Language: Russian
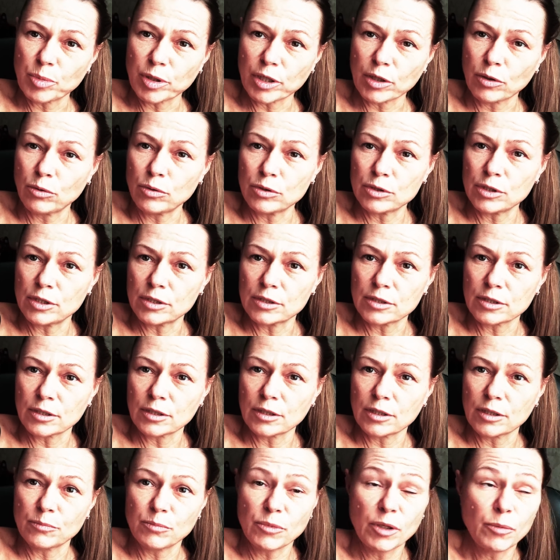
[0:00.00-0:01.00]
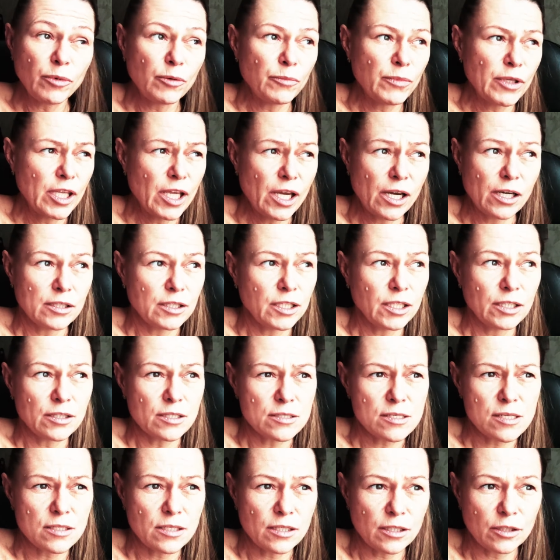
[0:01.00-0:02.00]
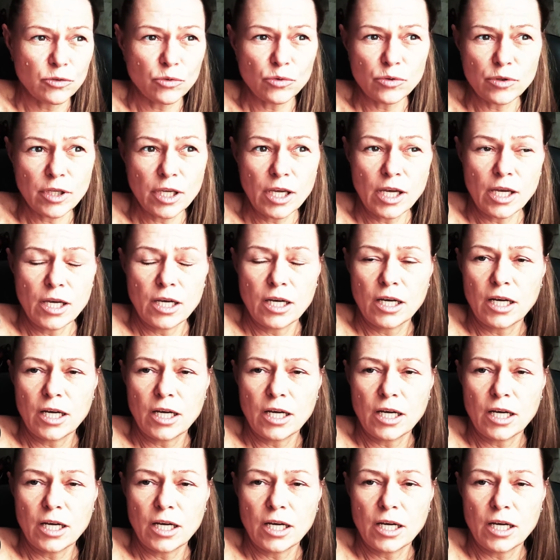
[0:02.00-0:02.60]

проходит э, мимо меня где-то стороной,